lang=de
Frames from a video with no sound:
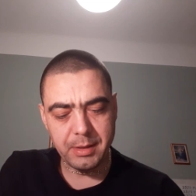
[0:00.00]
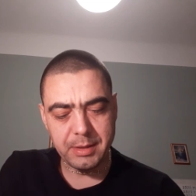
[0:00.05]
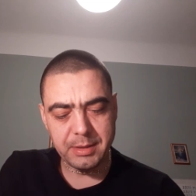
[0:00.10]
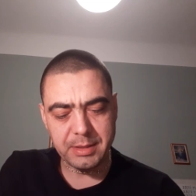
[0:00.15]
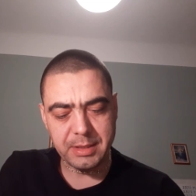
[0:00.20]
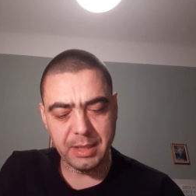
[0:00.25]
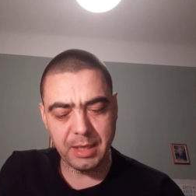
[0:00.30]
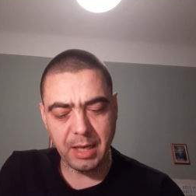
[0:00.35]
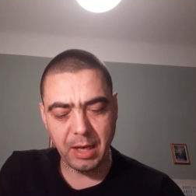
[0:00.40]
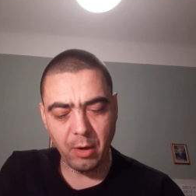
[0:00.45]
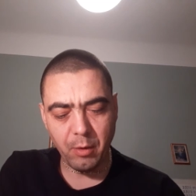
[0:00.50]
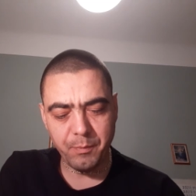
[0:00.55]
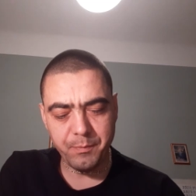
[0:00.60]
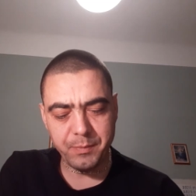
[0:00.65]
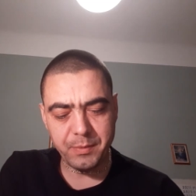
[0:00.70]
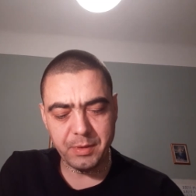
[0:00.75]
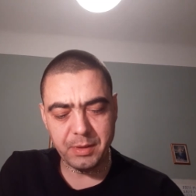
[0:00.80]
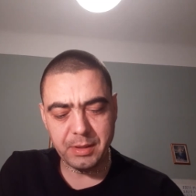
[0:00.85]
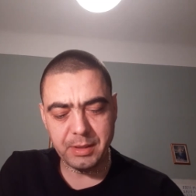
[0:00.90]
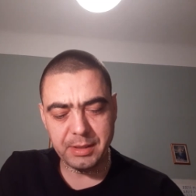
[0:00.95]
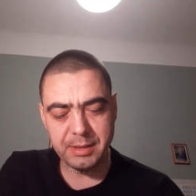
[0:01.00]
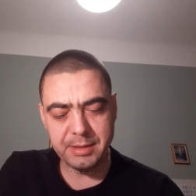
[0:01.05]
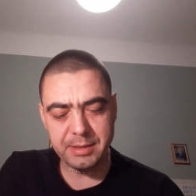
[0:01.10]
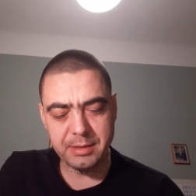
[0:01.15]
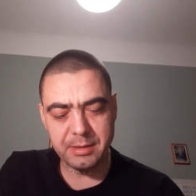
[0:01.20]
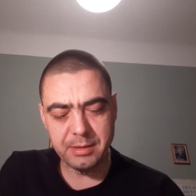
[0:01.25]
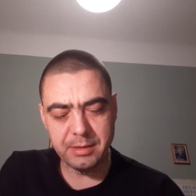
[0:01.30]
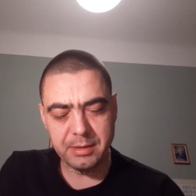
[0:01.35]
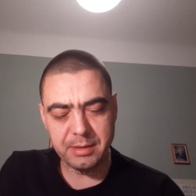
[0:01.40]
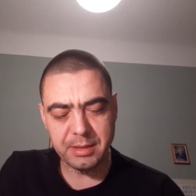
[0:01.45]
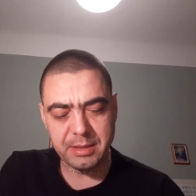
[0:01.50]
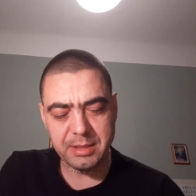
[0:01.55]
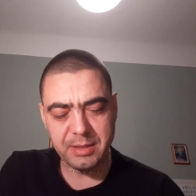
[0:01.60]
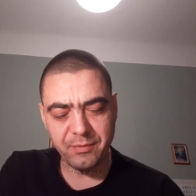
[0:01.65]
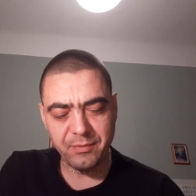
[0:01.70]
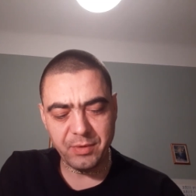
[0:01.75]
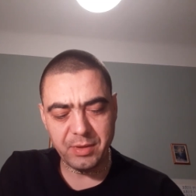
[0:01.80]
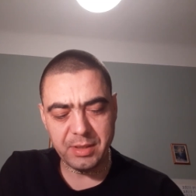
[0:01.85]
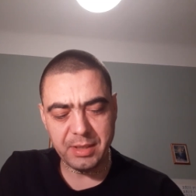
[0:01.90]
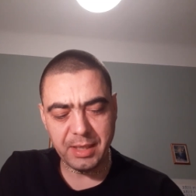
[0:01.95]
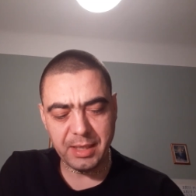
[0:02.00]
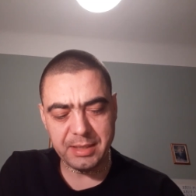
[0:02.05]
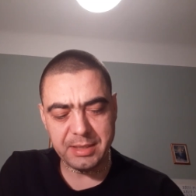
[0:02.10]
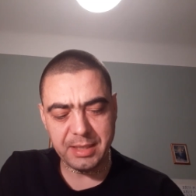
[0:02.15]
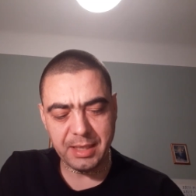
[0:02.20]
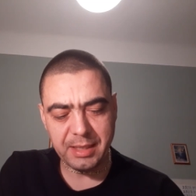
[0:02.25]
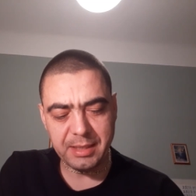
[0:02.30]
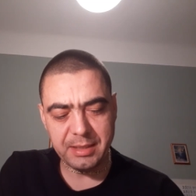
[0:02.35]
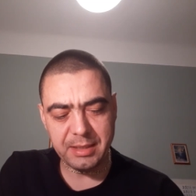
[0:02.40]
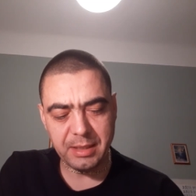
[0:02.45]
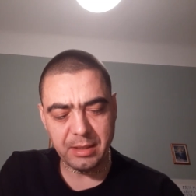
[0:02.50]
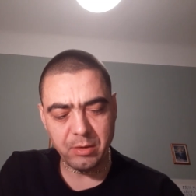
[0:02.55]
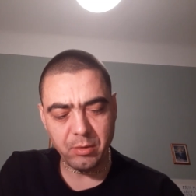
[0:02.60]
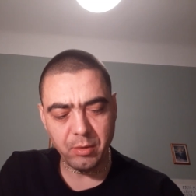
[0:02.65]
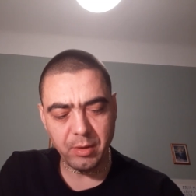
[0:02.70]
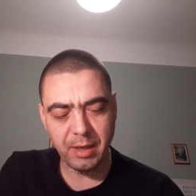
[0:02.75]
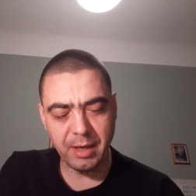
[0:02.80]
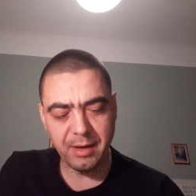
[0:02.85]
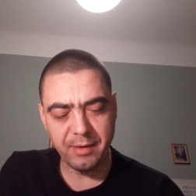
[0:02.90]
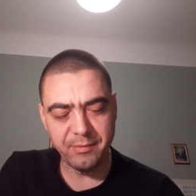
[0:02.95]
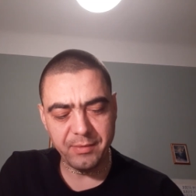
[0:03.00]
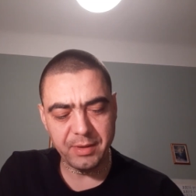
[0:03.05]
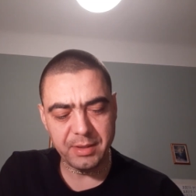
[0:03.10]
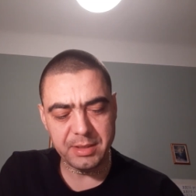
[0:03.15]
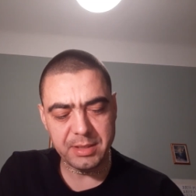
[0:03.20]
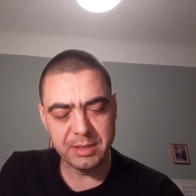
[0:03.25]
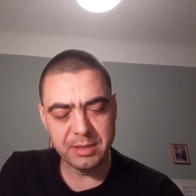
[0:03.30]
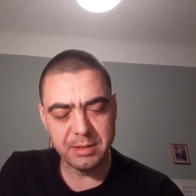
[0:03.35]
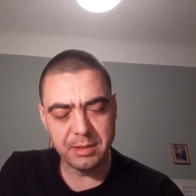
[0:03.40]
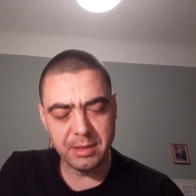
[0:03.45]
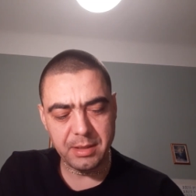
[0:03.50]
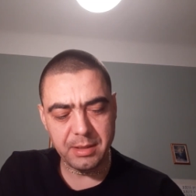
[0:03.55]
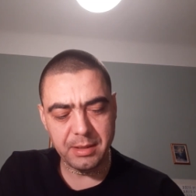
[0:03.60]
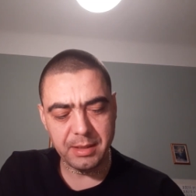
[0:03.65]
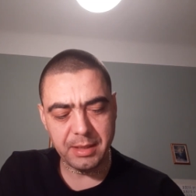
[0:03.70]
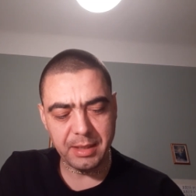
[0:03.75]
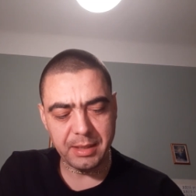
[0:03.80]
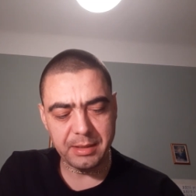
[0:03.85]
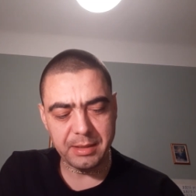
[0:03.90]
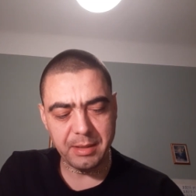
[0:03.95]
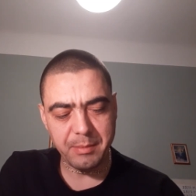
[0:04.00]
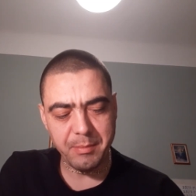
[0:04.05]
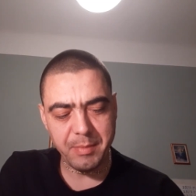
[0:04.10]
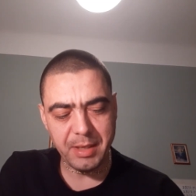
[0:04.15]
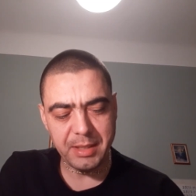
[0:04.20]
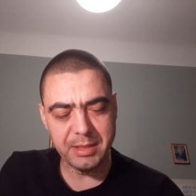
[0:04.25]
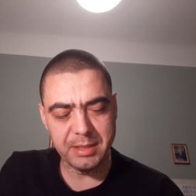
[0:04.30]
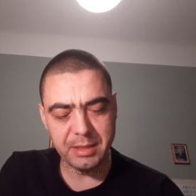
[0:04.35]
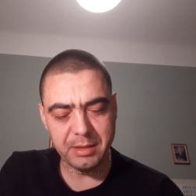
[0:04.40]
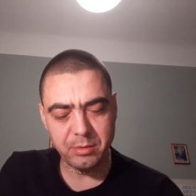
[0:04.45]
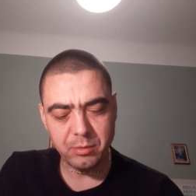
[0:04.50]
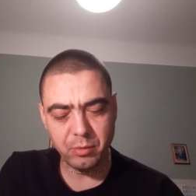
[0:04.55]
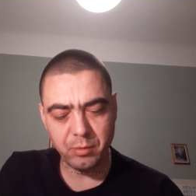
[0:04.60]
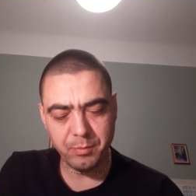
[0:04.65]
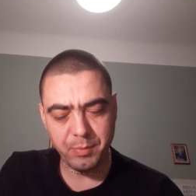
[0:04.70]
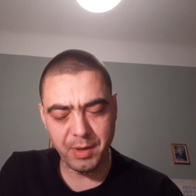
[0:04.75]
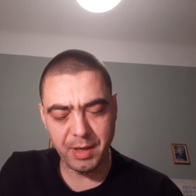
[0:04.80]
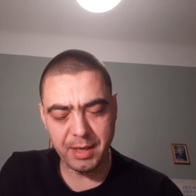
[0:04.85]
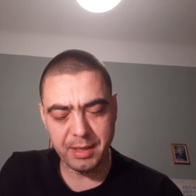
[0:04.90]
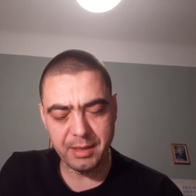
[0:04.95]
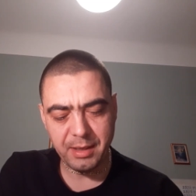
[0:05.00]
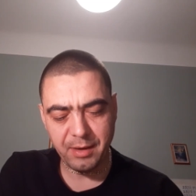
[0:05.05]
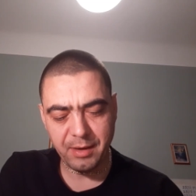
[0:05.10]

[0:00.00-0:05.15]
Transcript: Sie glaubten nicht, dass die wilde Attacke der Koravas gegen den mächtigen Drupada